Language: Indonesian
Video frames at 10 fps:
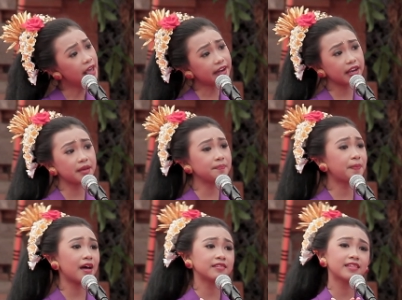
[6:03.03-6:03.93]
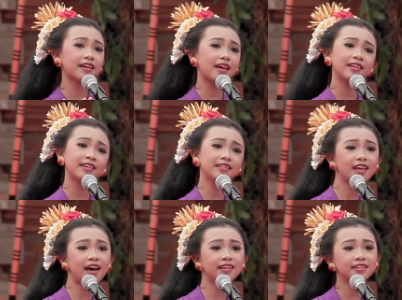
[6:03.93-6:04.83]
Ring pantaraning
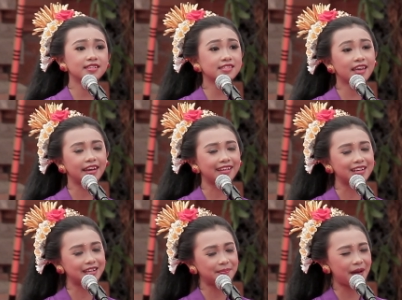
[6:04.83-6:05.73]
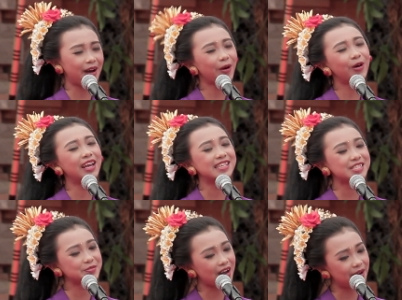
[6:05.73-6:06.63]
dana sanika kepah oleh
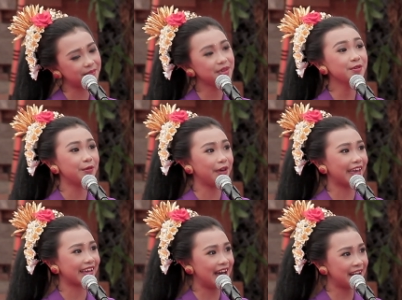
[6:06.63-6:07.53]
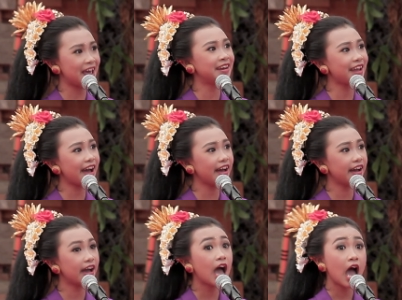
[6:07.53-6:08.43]
suami Wiwekananda.
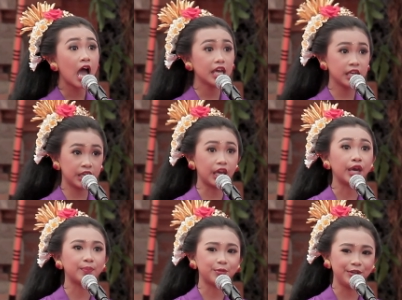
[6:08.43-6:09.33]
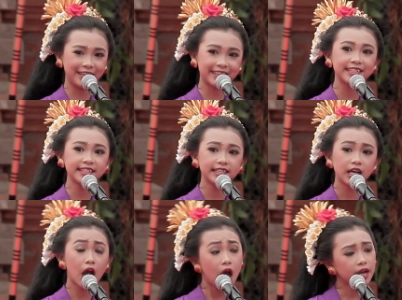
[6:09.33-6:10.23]
Inggih punika
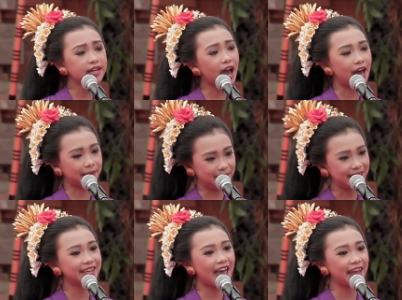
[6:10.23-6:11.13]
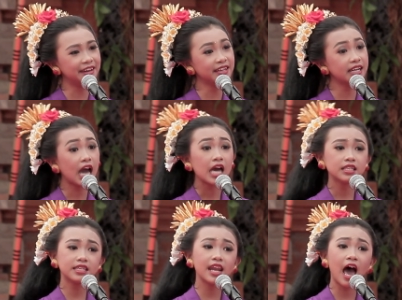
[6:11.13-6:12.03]
Dharma dana,
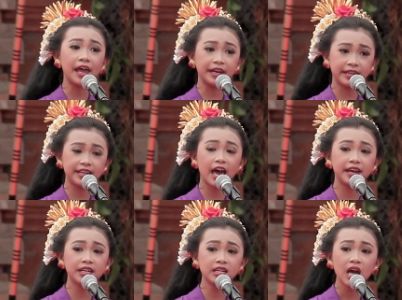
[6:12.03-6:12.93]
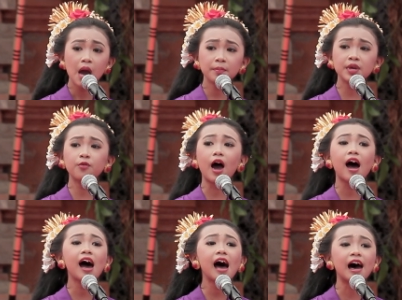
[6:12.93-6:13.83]
jenana dana,
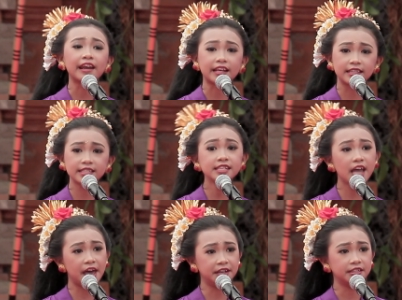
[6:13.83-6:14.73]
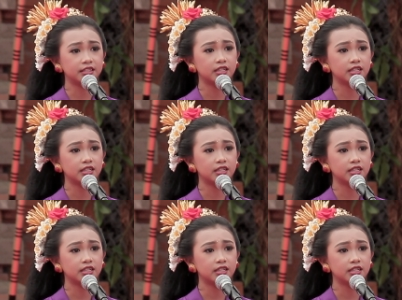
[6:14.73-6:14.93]
miwah arda dana.